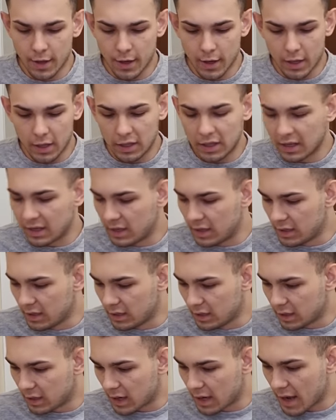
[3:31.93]
Эта
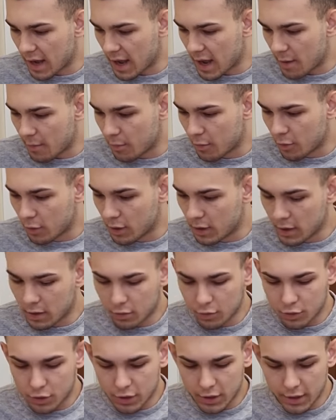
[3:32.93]
глина такая более
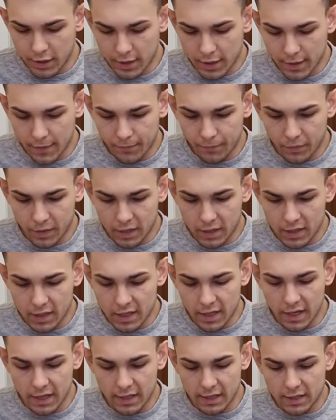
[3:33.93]
уже
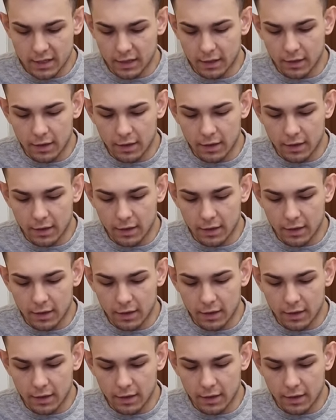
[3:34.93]
интересная.